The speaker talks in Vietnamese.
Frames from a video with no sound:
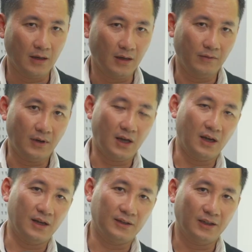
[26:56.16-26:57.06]

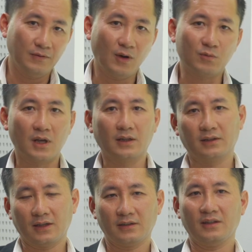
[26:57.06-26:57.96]
và hy vọng rằng
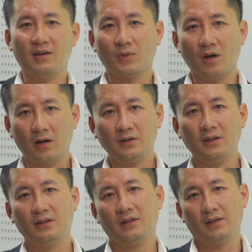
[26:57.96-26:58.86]
tại thời điểm đó
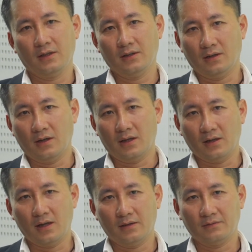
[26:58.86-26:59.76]
thì là
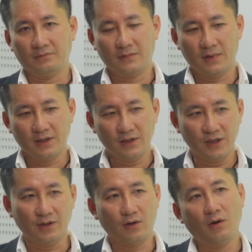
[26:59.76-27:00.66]
là
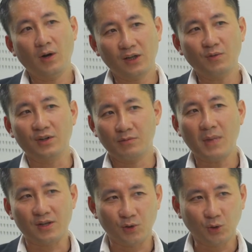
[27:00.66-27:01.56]
chỉ có hoạt động ở trong
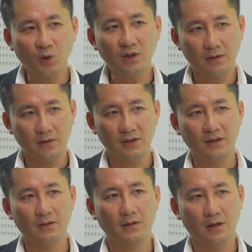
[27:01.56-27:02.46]
mảng số thôi
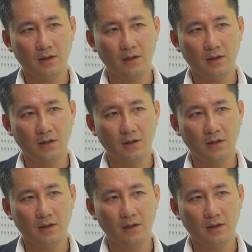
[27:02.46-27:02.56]
nhưng à,